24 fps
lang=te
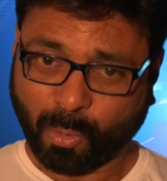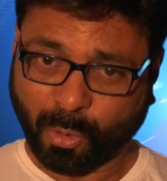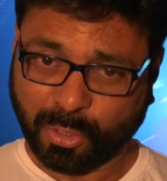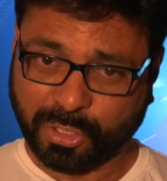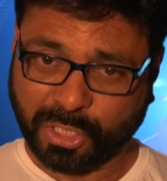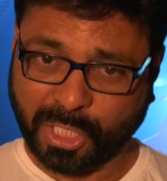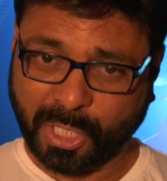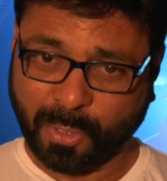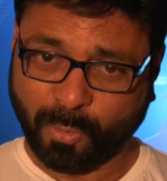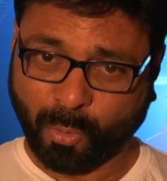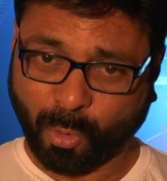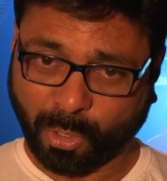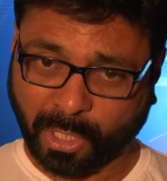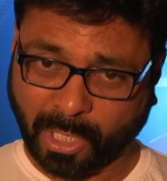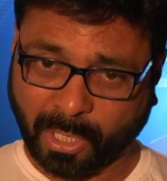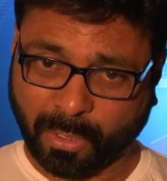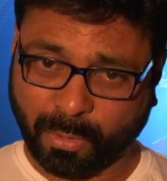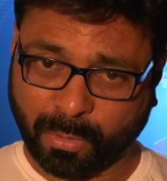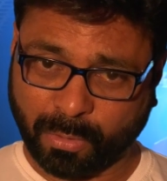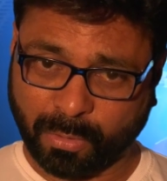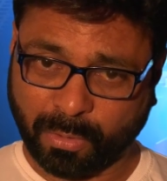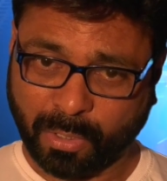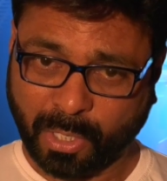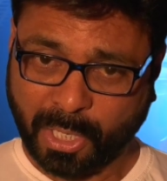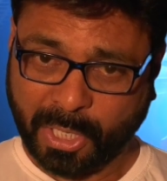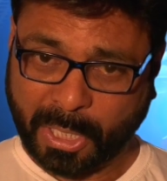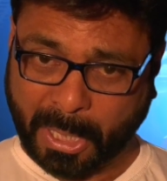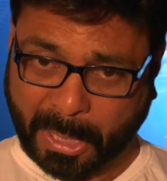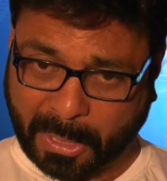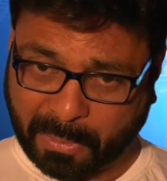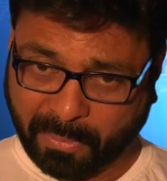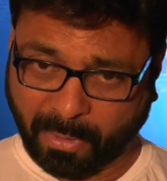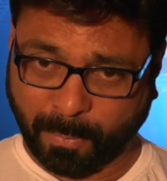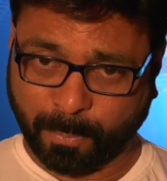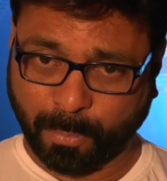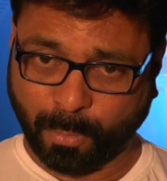ఓసీ ఓటర్లు
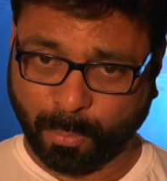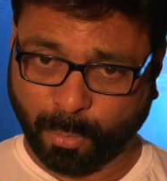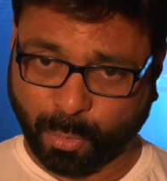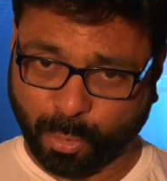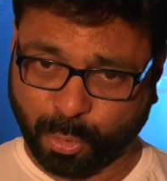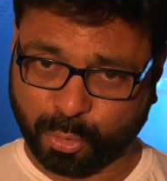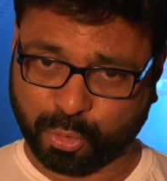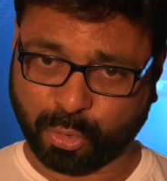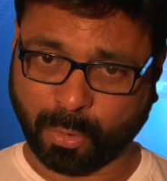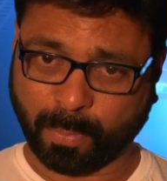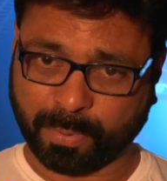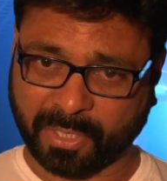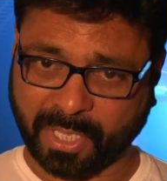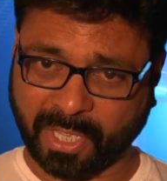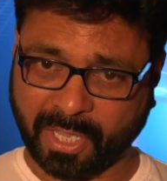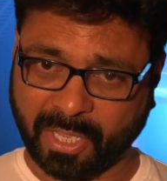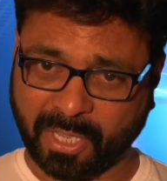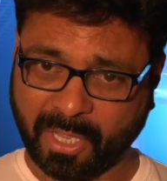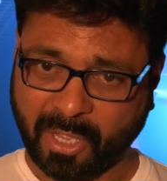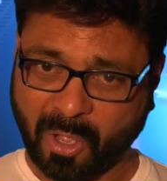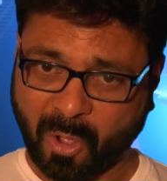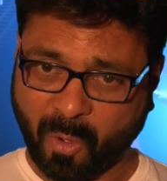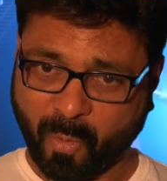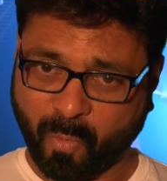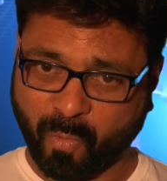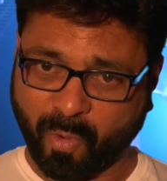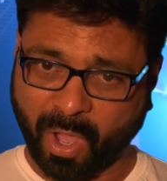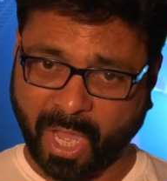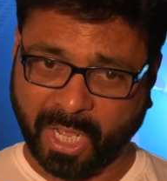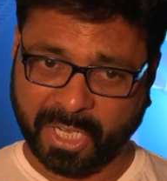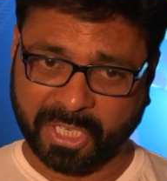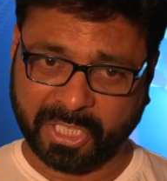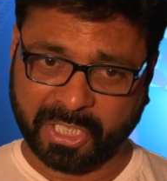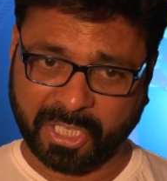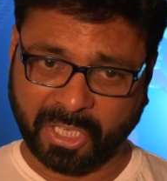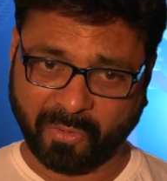ఎటువైపు మొగ్గు చూపితే
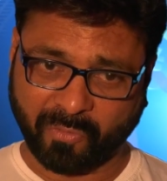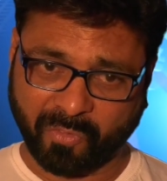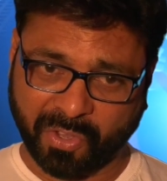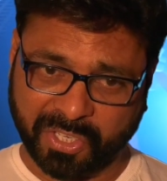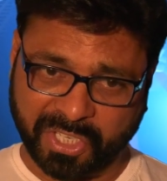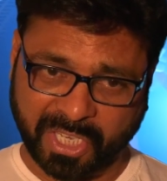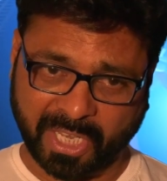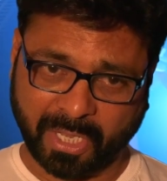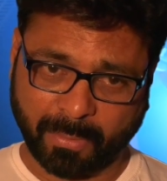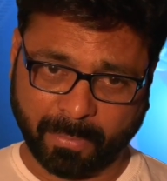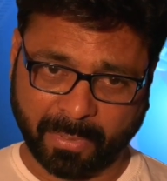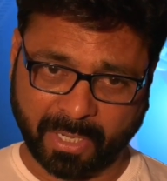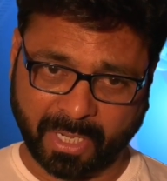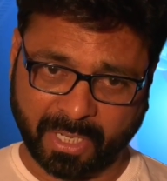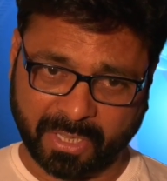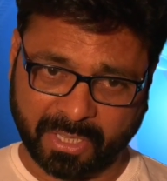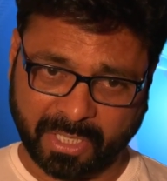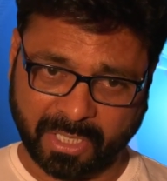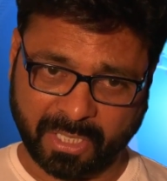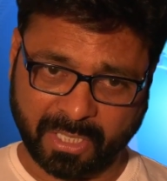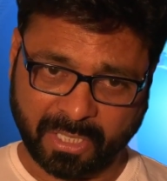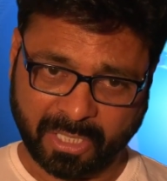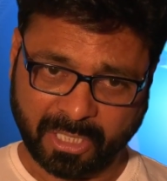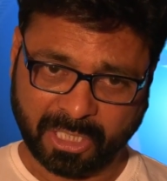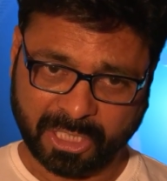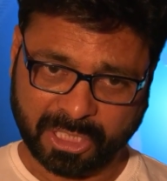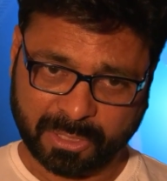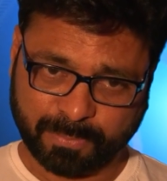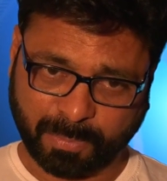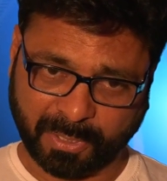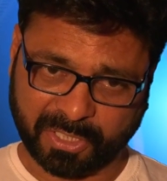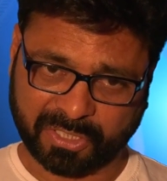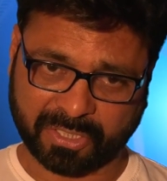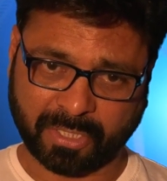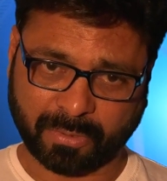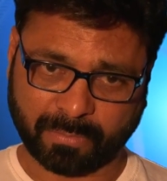వారికి విజయం అన్నది
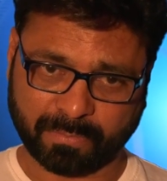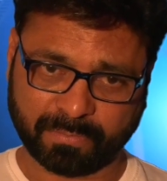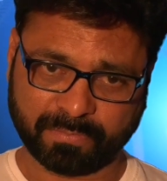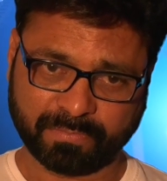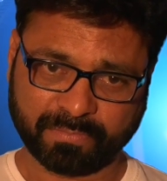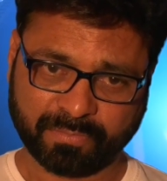స్పష్టం